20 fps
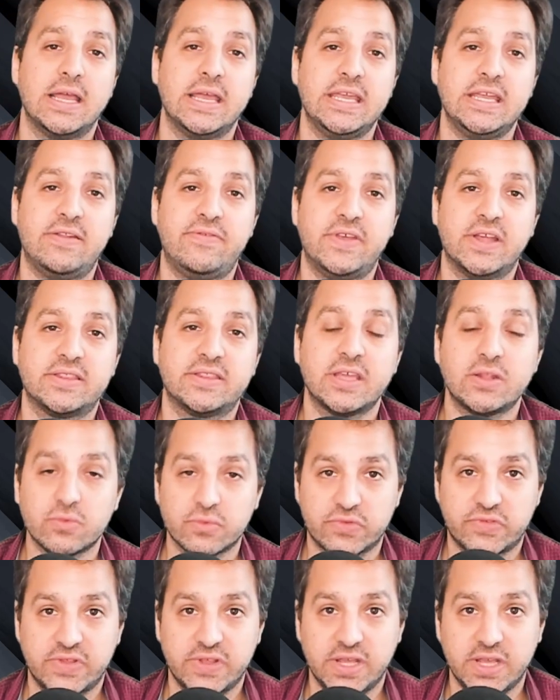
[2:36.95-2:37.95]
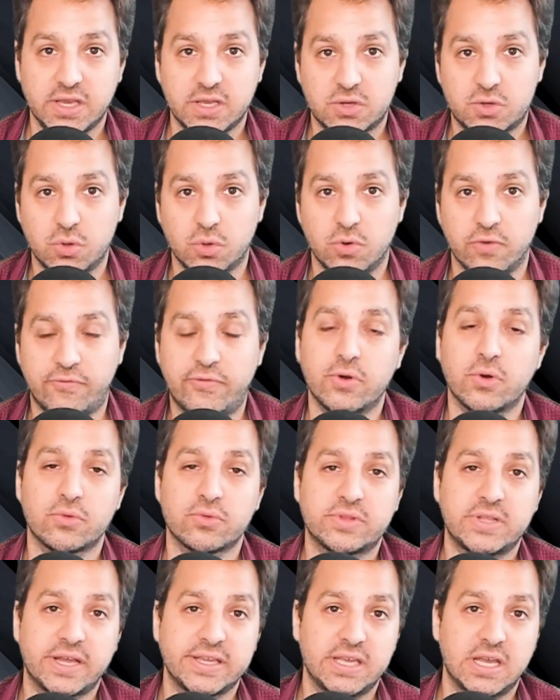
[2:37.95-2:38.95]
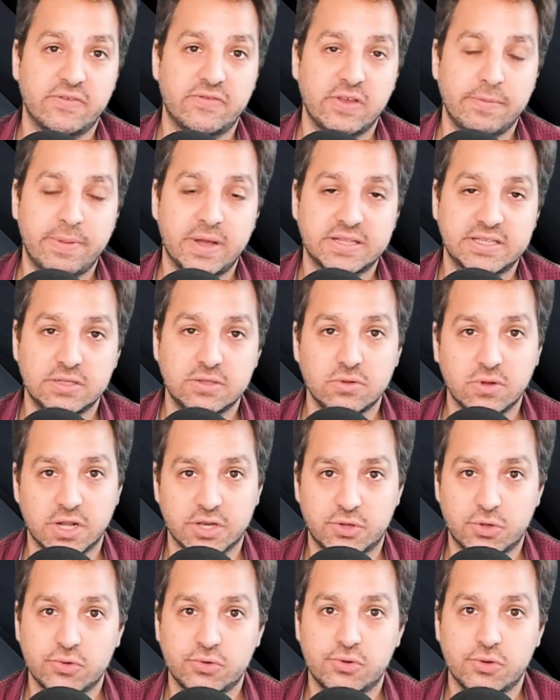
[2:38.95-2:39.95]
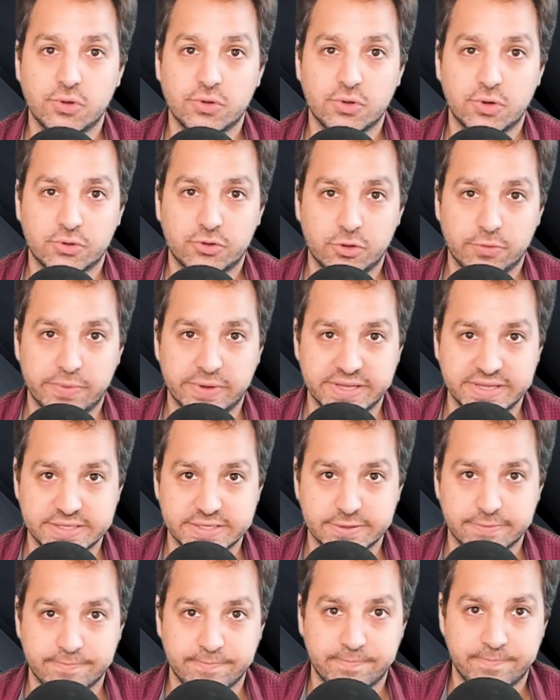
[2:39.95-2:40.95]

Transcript: ils viennent d'annoncer que le volontariat fait partie de la culture de l'entreprise.